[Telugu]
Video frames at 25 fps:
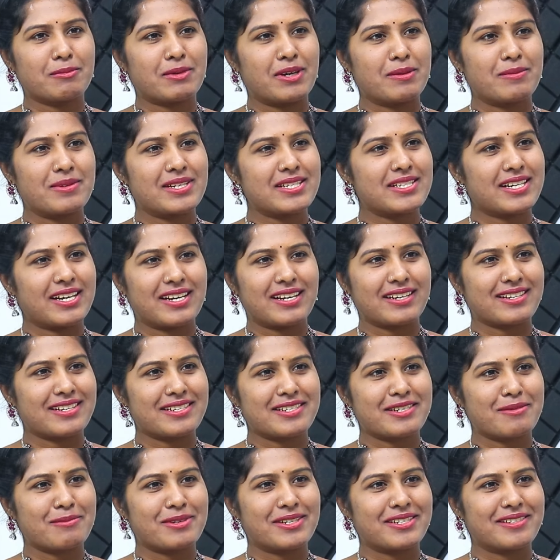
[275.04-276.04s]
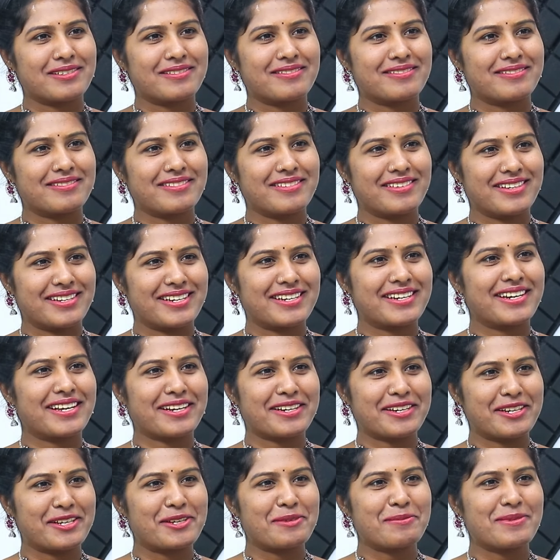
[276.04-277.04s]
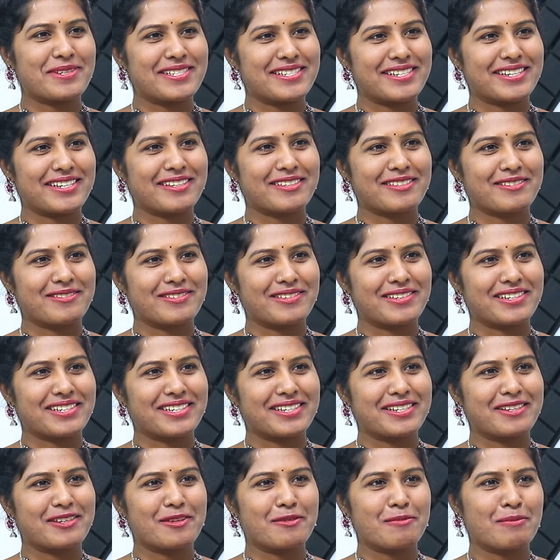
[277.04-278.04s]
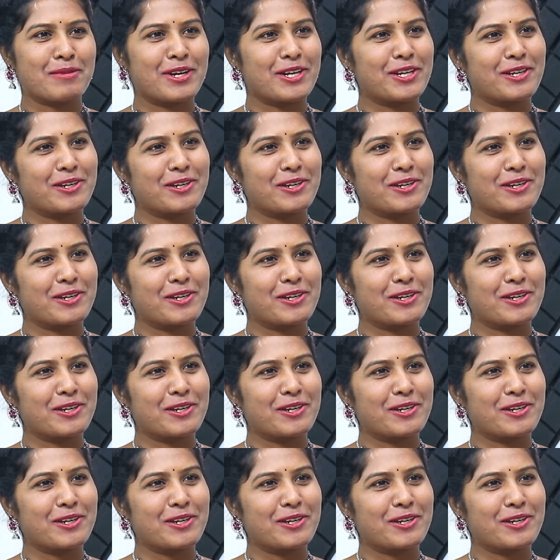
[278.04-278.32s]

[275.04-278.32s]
మా మామయ్య చాలా కష్టపడ్డారు నాకు నేర్పించడానికి కూడా మా